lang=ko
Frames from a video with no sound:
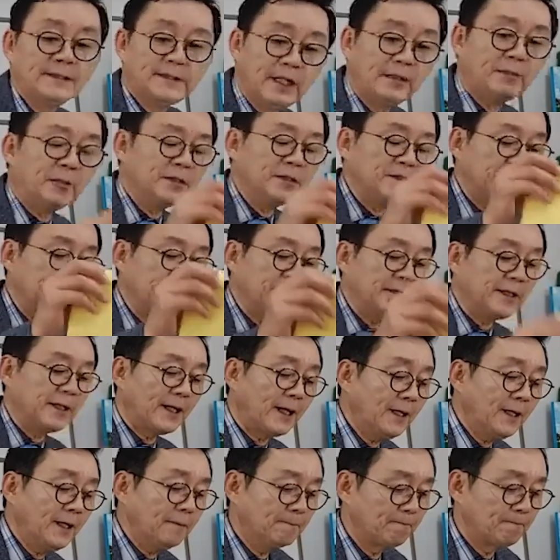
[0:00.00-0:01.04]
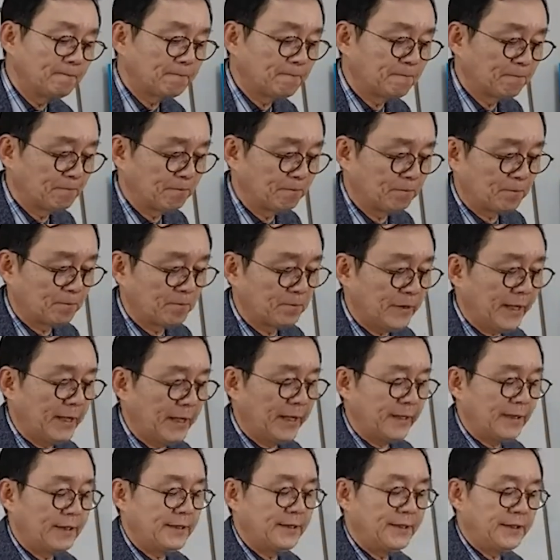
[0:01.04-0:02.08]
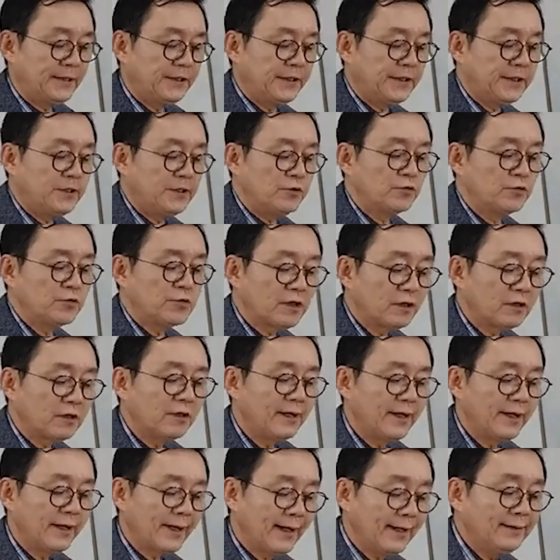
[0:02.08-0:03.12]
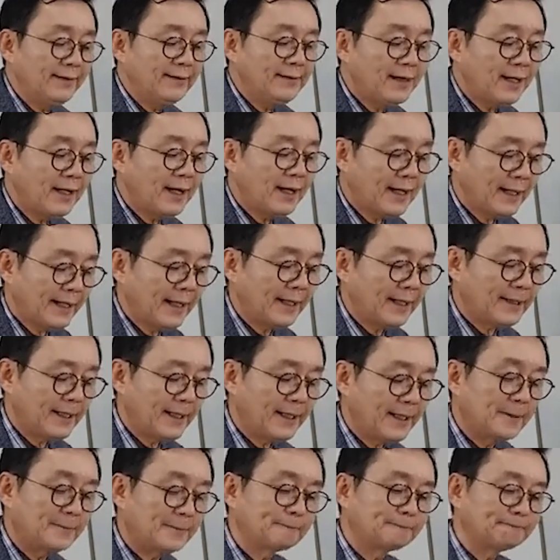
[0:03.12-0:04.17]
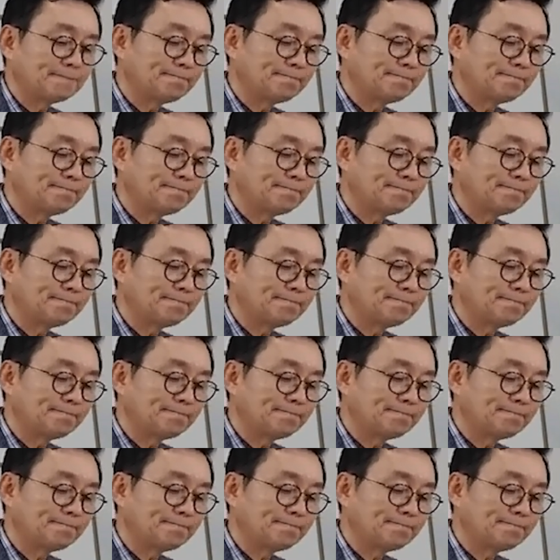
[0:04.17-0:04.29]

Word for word: 세 번째입니다. 네. 이준석 했나 안 했나.